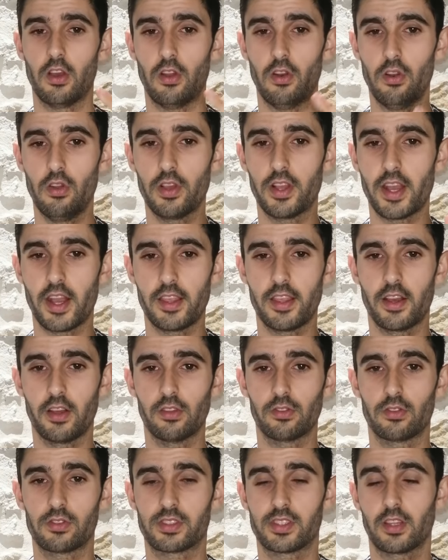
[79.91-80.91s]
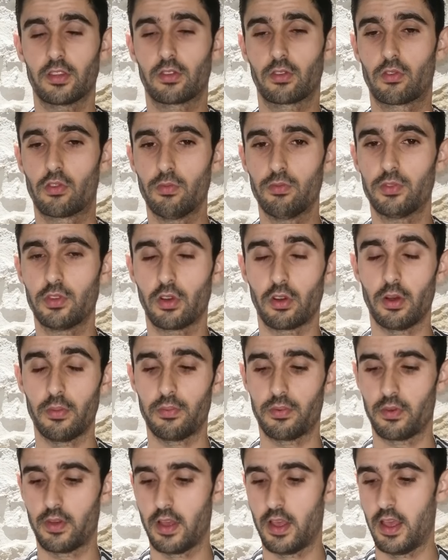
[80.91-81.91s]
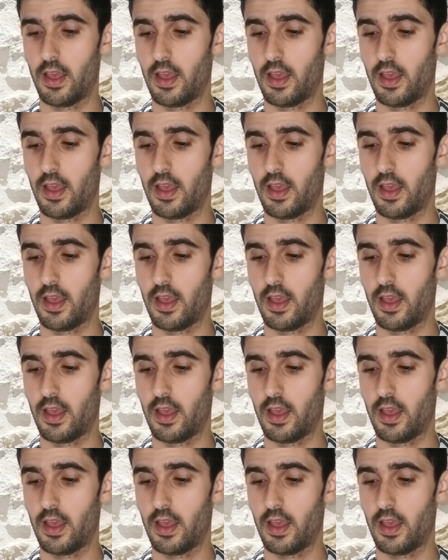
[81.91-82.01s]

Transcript: le gagnant de cette Coupe d'Europe,